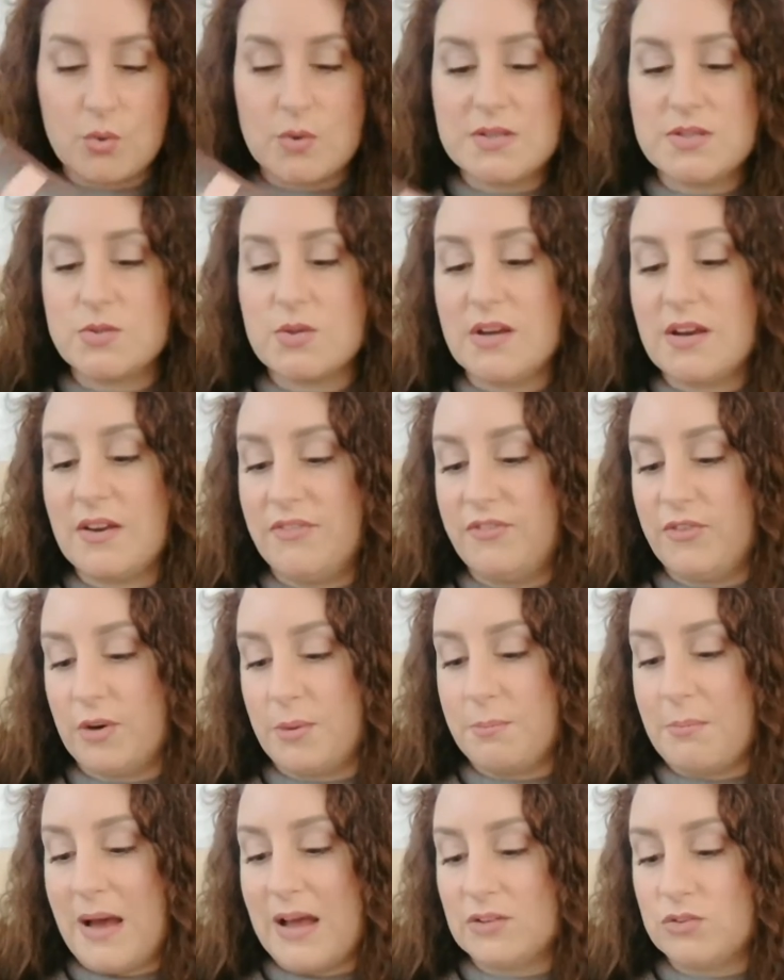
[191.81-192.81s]
Questo era il
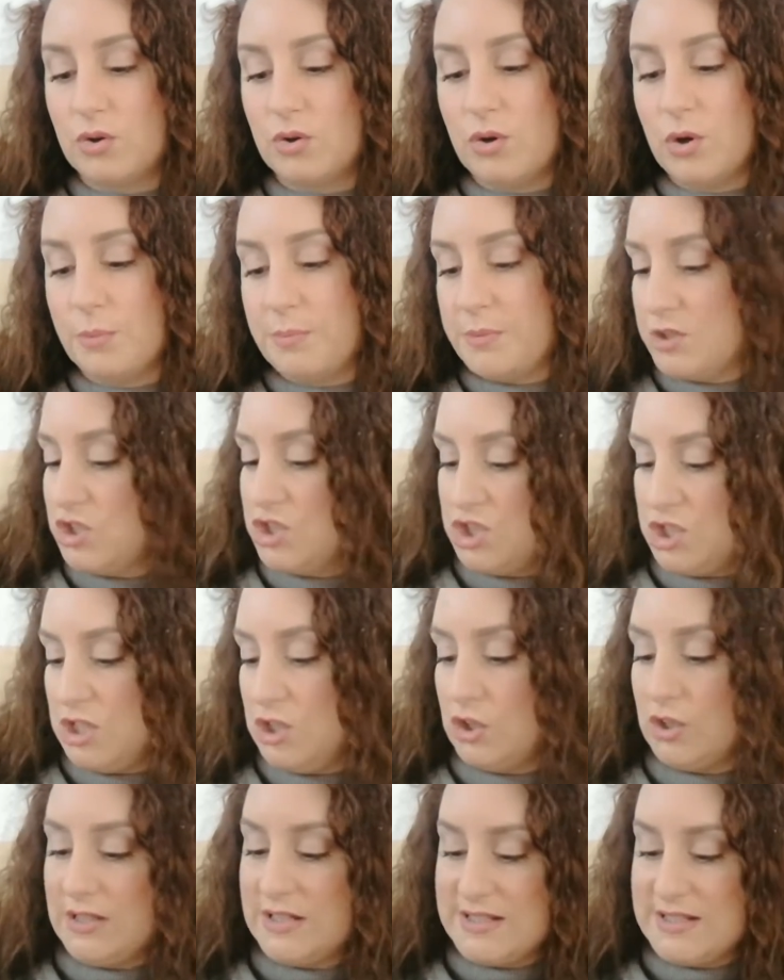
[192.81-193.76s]
formato piccino,